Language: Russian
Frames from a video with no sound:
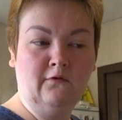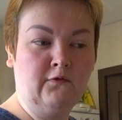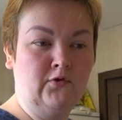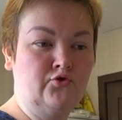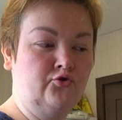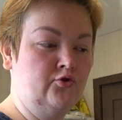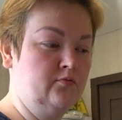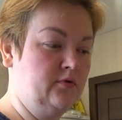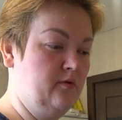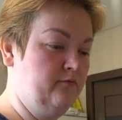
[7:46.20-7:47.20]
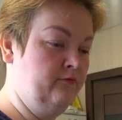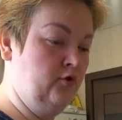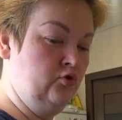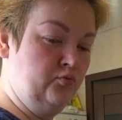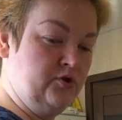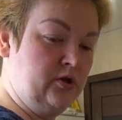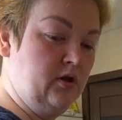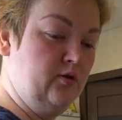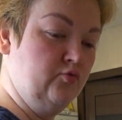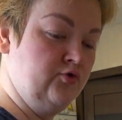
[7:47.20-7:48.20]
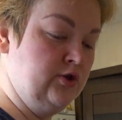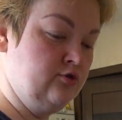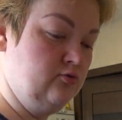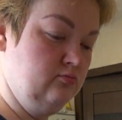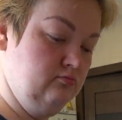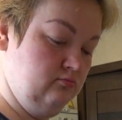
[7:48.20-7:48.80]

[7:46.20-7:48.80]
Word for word: Включу что-нибудь там в ютубчике или музычку.